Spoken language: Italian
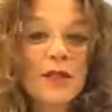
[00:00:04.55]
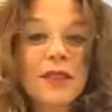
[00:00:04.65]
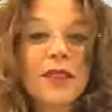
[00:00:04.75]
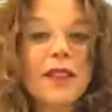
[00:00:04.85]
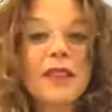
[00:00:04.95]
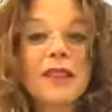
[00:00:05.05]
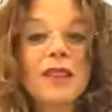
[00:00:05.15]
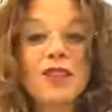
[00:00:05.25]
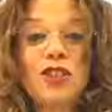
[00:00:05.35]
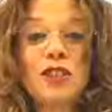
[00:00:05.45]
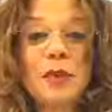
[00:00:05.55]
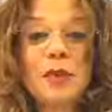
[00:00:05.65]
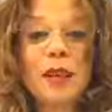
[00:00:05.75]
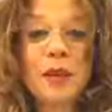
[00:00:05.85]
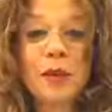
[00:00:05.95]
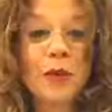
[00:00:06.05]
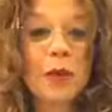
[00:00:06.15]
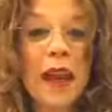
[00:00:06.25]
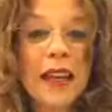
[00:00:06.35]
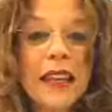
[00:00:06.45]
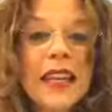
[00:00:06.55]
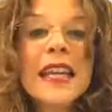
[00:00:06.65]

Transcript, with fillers: Dite, dici sempre che sono belli.